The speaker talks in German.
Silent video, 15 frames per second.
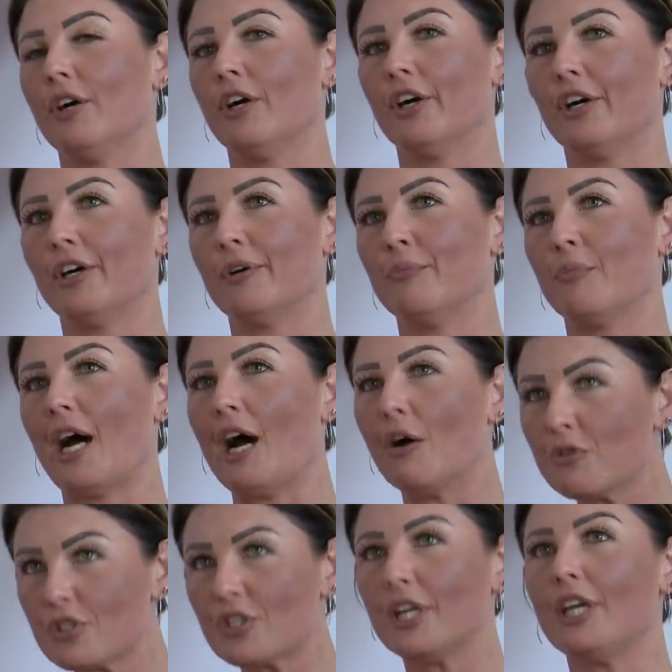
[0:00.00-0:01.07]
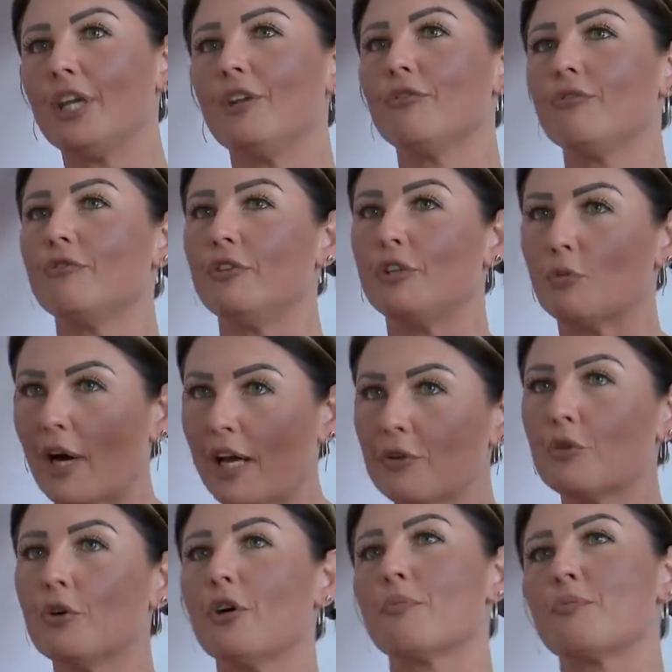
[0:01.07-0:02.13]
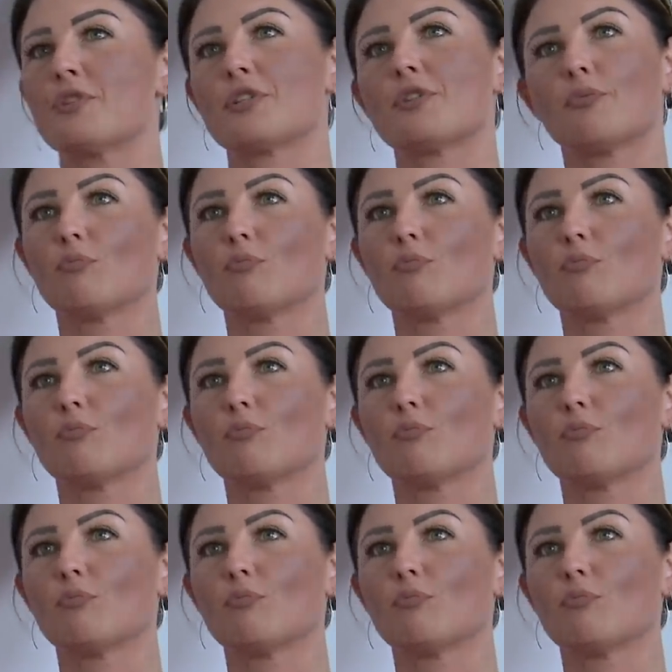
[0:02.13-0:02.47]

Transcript: ähm, Aussehen, wie du ankommst?